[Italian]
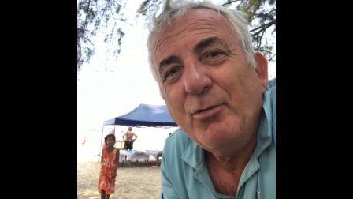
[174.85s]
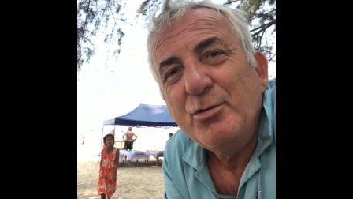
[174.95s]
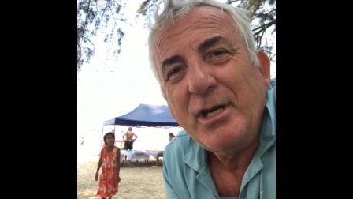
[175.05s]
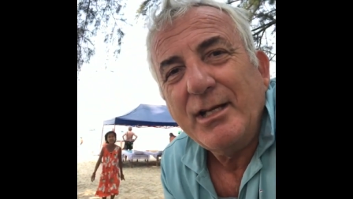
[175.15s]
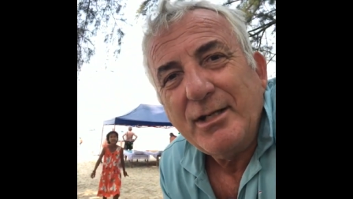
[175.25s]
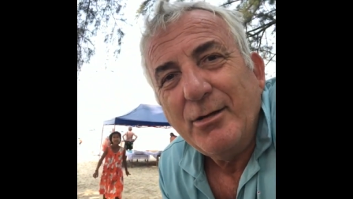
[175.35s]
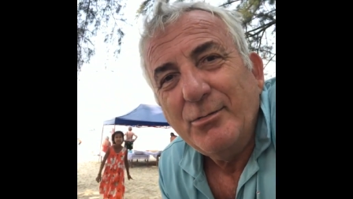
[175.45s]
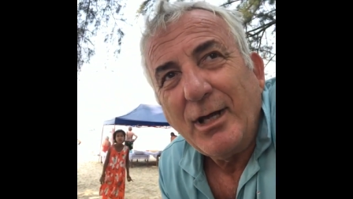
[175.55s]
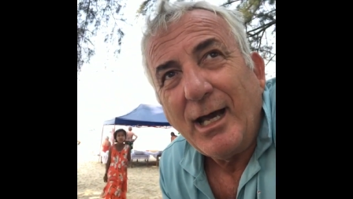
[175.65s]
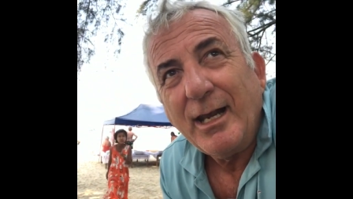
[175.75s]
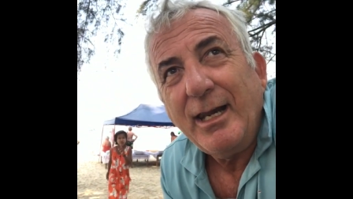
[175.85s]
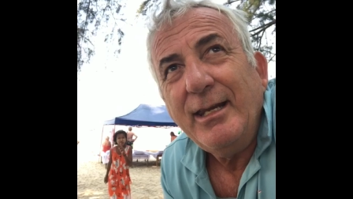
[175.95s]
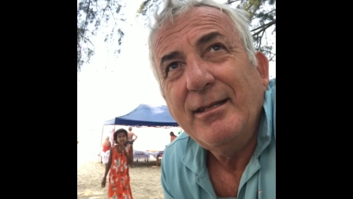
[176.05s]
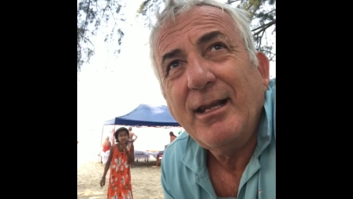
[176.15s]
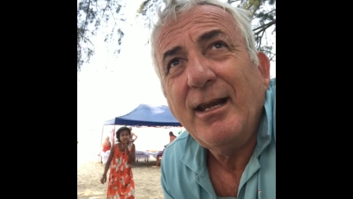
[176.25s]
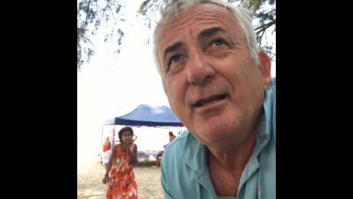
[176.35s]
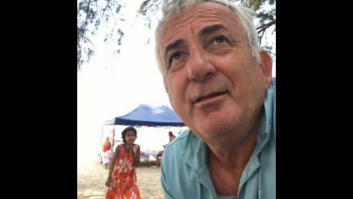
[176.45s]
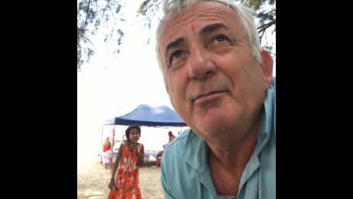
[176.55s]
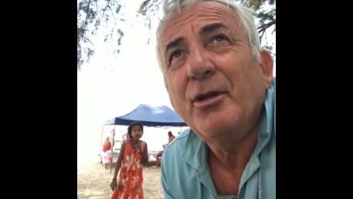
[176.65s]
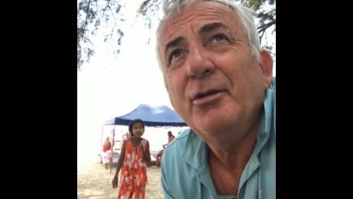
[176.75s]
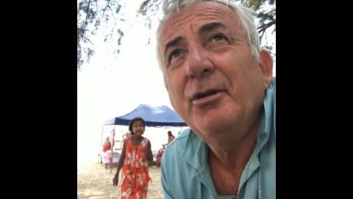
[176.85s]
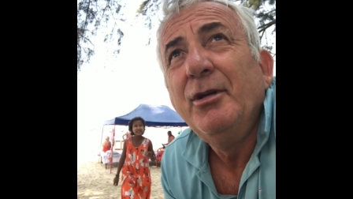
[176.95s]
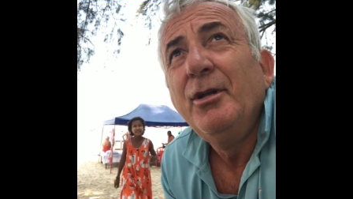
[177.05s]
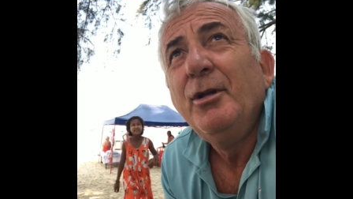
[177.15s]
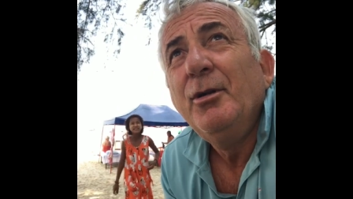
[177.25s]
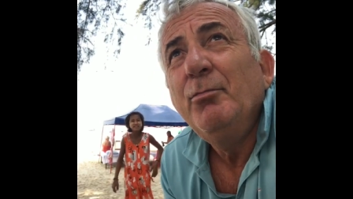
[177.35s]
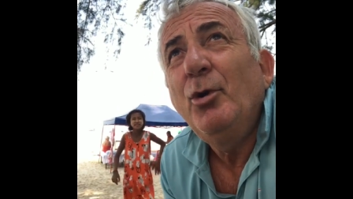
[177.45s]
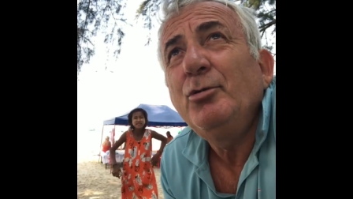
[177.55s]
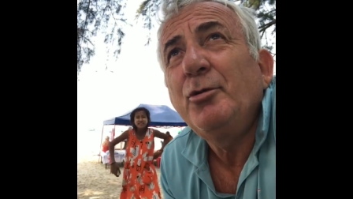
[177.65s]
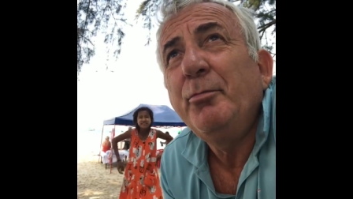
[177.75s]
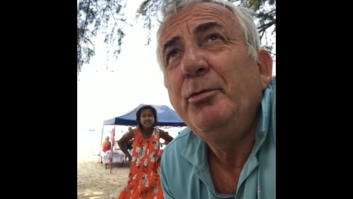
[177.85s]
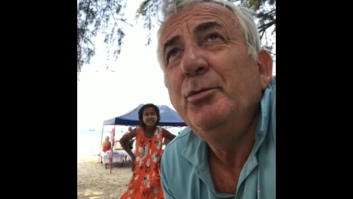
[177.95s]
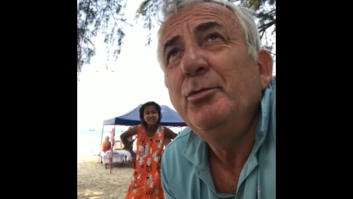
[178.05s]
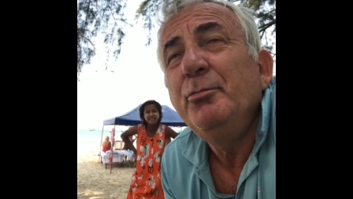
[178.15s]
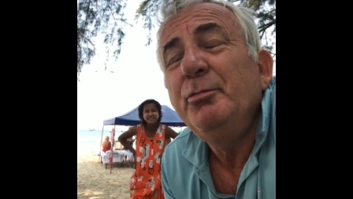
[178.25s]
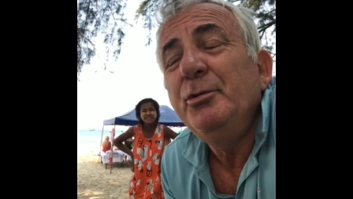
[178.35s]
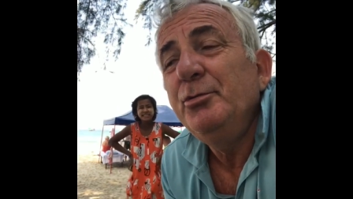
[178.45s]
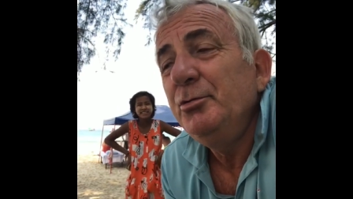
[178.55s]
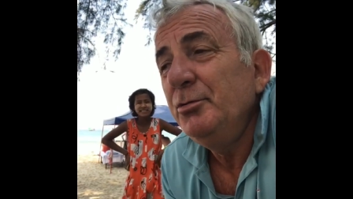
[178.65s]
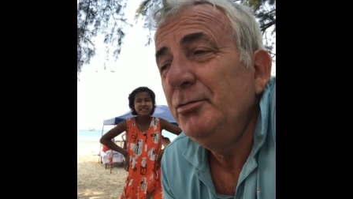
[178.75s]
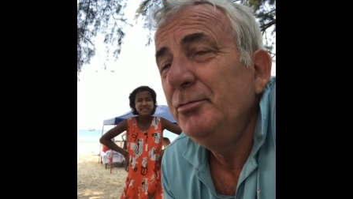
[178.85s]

usa il cellulare, internet in modo molto più, più